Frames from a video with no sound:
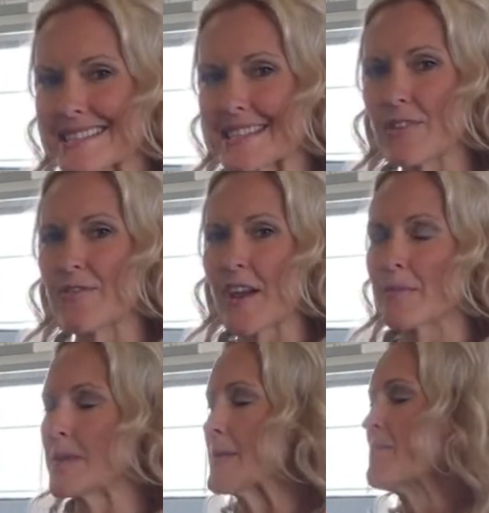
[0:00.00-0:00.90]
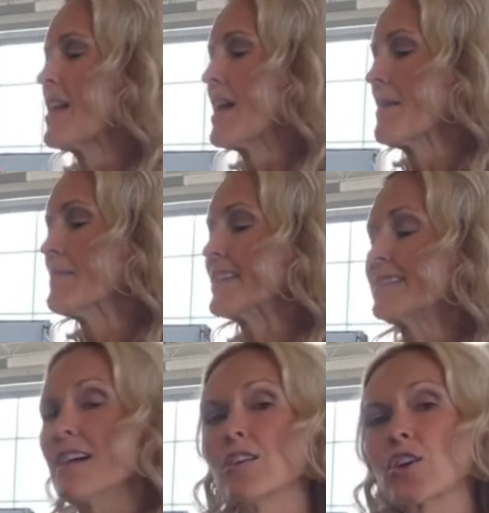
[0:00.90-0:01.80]
c'est fermé.
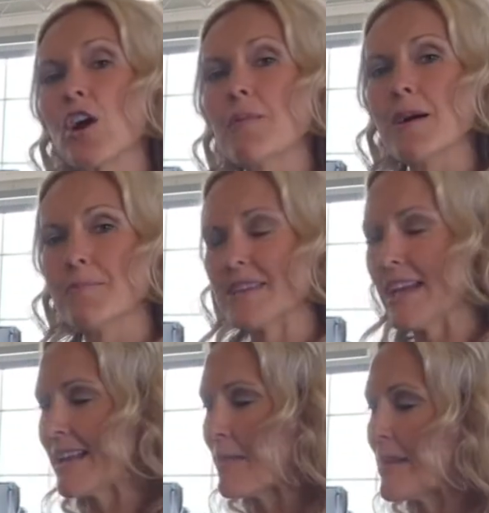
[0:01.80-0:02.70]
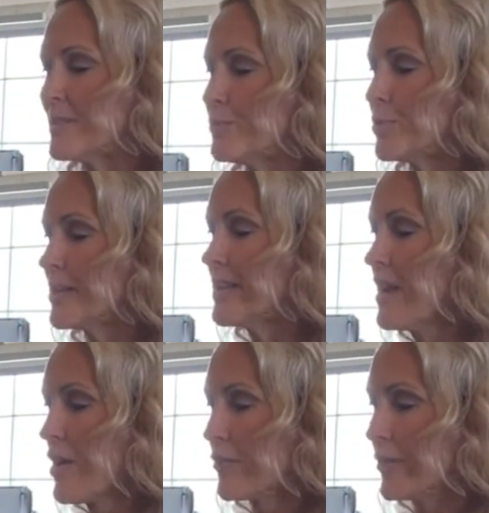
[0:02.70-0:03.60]
Maintenant, comment bien la manipuler? Vous
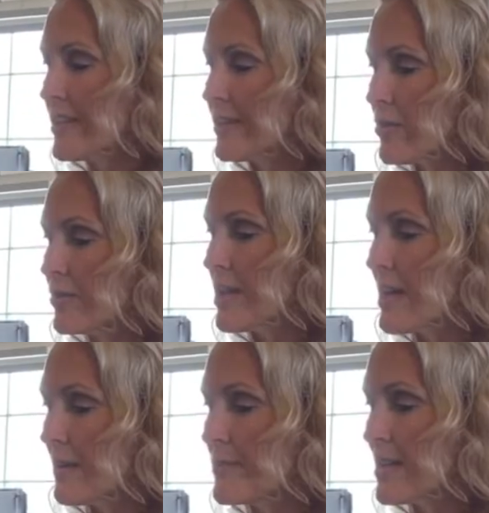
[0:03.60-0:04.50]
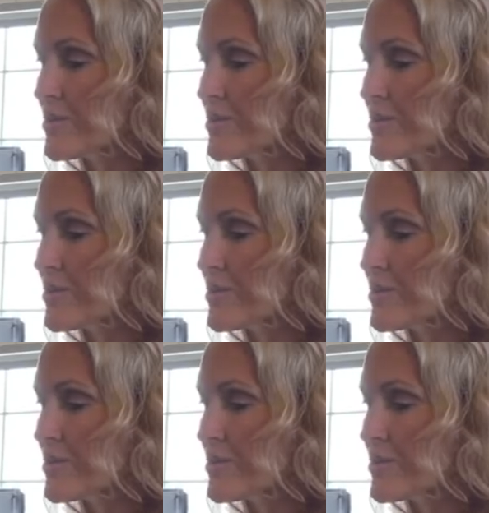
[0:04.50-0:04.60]
voyez qu'on a bien